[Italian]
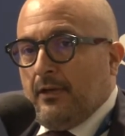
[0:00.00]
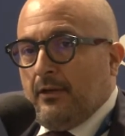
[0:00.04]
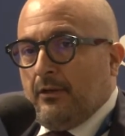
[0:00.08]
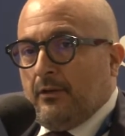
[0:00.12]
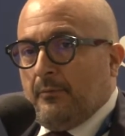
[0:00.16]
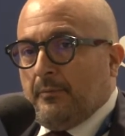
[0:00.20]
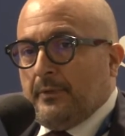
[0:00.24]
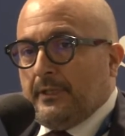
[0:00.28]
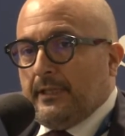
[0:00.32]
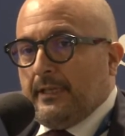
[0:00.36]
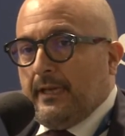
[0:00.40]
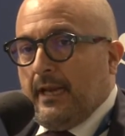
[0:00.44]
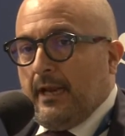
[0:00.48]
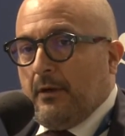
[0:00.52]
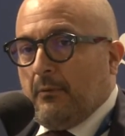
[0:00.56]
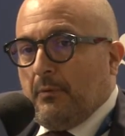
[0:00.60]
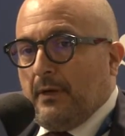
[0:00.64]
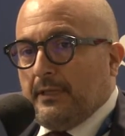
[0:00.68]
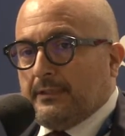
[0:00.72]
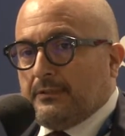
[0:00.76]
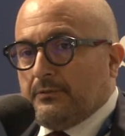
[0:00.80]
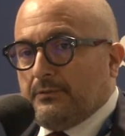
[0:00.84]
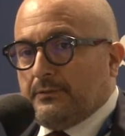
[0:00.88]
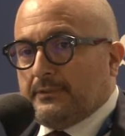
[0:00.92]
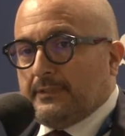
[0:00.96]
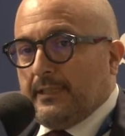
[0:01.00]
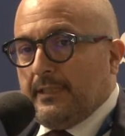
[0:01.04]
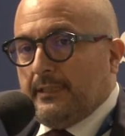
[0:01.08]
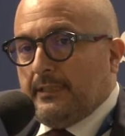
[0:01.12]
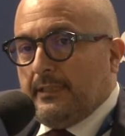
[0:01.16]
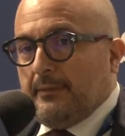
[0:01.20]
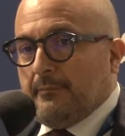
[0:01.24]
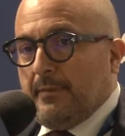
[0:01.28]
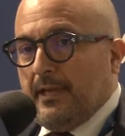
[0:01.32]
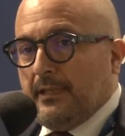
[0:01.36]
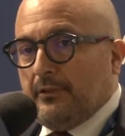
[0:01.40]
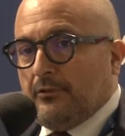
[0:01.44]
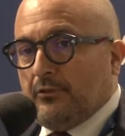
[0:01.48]
come dire, quasi un
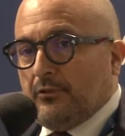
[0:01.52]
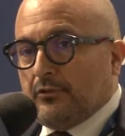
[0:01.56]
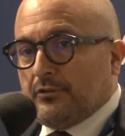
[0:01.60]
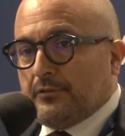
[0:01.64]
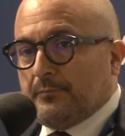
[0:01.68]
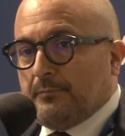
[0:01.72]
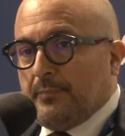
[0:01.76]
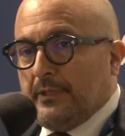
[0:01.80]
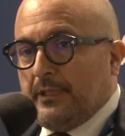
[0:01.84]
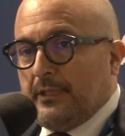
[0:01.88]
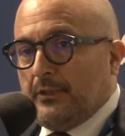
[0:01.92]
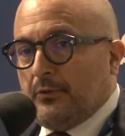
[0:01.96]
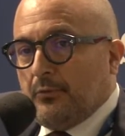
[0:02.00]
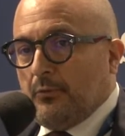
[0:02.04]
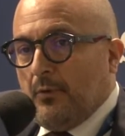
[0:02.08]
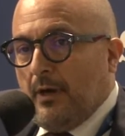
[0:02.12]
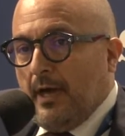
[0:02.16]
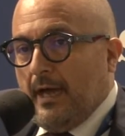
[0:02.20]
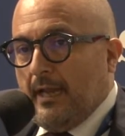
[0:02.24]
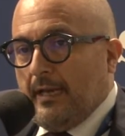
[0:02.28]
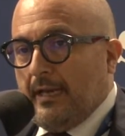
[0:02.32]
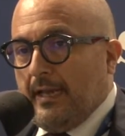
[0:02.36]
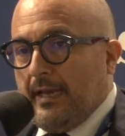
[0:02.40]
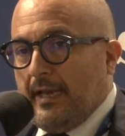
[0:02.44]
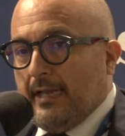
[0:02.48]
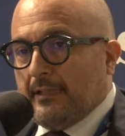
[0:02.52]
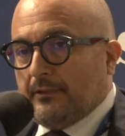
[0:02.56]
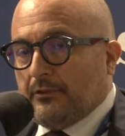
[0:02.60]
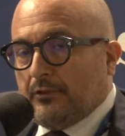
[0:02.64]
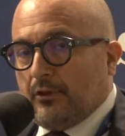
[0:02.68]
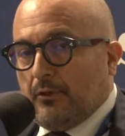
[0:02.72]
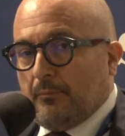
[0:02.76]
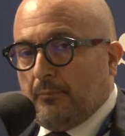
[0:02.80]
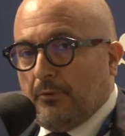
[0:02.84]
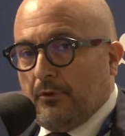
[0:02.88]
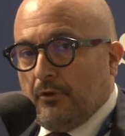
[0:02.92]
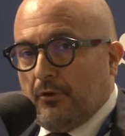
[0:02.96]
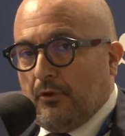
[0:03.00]
sentimento spirituale e
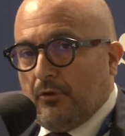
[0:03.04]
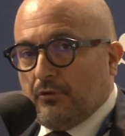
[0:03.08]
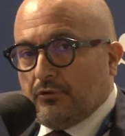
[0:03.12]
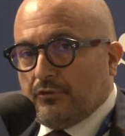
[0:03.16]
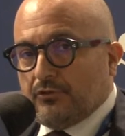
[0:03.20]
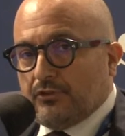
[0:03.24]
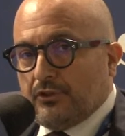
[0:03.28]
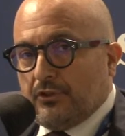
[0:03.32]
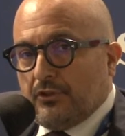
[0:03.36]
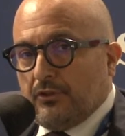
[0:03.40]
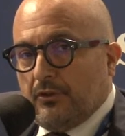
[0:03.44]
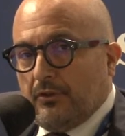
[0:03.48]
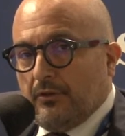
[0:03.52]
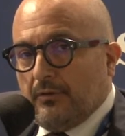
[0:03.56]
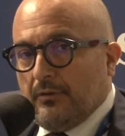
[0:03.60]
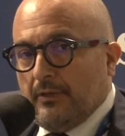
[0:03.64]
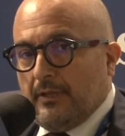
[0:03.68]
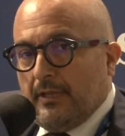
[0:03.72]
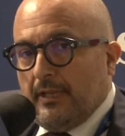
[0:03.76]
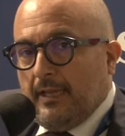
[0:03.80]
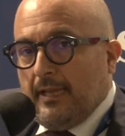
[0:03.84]
antropologico